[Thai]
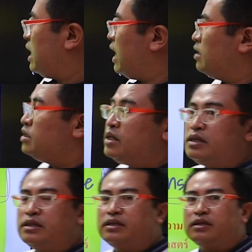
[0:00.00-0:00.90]
อ่ะ
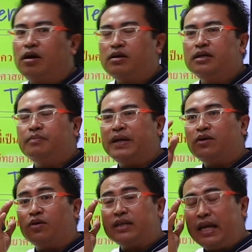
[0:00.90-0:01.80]
ก็คือเป็น
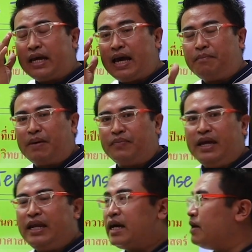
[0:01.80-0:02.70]
กฎง่ายๆแบบ
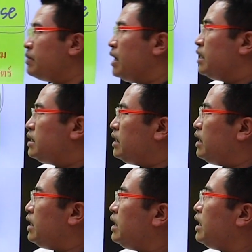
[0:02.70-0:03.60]
นี้นะครับ ที
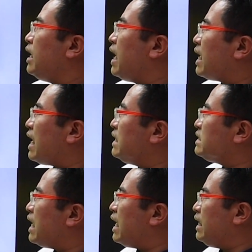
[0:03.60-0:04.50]
นี้หลักการ
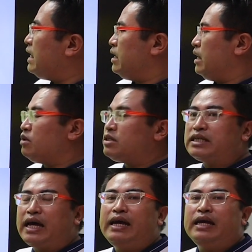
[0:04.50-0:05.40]
ใช้เราจะ
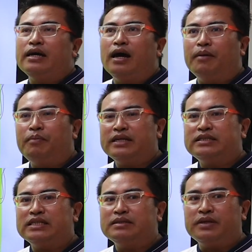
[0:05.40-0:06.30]
ใช้
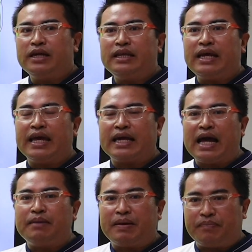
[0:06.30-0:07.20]
present simple tense ในเหตุ
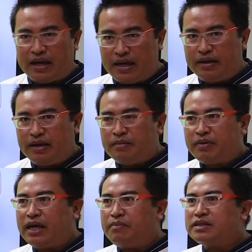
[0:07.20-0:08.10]
การณ์แบบไหน
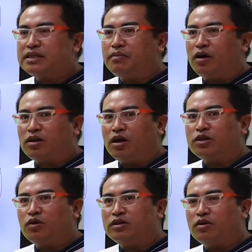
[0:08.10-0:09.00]
เมื่อกี้มาสเตอร์บอกตอน
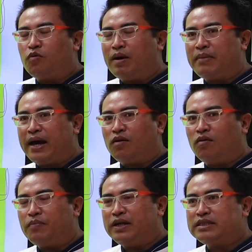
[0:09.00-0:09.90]
ต้นตรงความหมายขอ
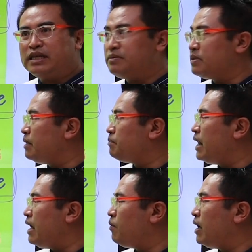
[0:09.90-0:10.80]
ง present simple tense ไป
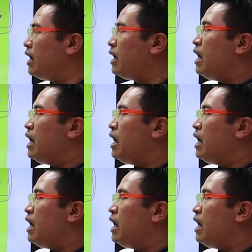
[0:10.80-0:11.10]
แล้วว่า